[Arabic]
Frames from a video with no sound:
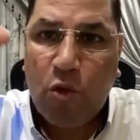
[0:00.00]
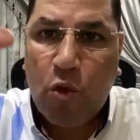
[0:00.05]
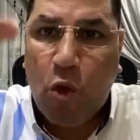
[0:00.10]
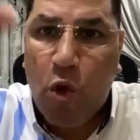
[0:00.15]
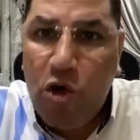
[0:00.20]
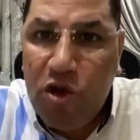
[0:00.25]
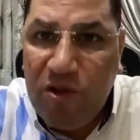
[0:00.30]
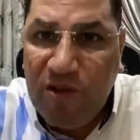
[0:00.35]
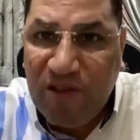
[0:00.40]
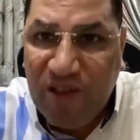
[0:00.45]

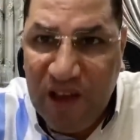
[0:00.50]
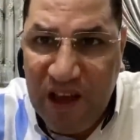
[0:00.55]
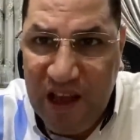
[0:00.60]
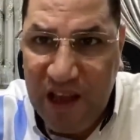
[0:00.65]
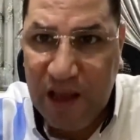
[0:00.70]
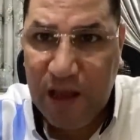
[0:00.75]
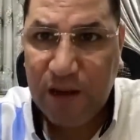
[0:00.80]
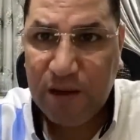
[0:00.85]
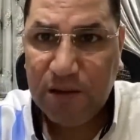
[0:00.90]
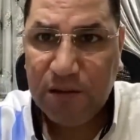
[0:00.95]

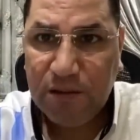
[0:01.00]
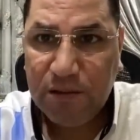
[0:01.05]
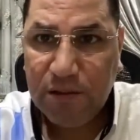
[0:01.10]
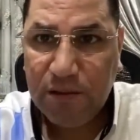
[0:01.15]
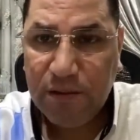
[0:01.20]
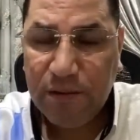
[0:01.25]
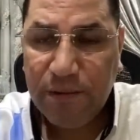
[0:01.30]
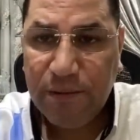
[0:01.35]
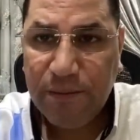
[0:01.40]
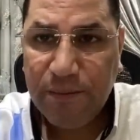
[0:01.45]
كرسي
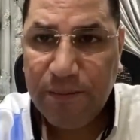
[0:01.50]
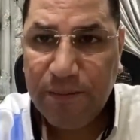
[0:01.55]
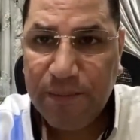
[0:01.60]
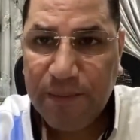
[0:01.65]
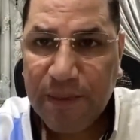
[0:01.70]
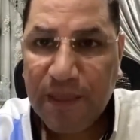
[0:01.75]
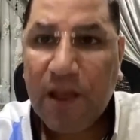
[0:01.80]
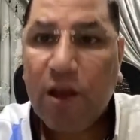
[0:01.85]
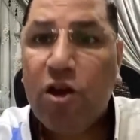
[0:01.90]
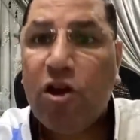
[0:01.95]

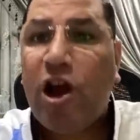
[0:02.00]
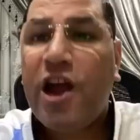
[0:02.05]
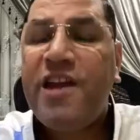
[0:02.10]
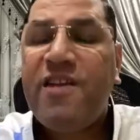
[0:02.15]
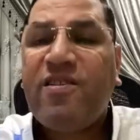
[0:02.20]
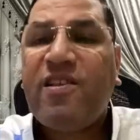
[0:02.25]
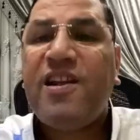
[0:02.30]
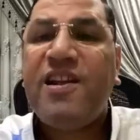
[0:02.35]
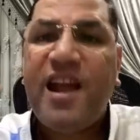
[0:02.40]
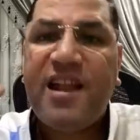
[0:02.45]

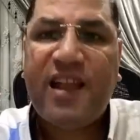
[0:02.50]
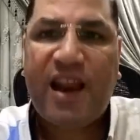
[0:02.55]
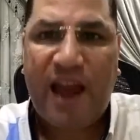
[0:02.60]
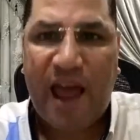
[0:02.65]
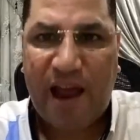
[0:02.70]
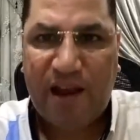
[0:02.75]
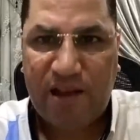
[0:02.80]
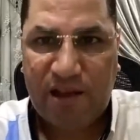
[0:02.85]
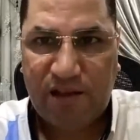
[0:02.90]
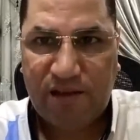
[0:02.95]
رئيس النادي
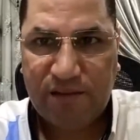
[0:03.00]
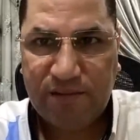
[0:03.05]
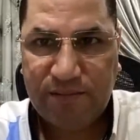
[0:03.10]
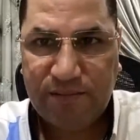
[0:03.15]
الاهلي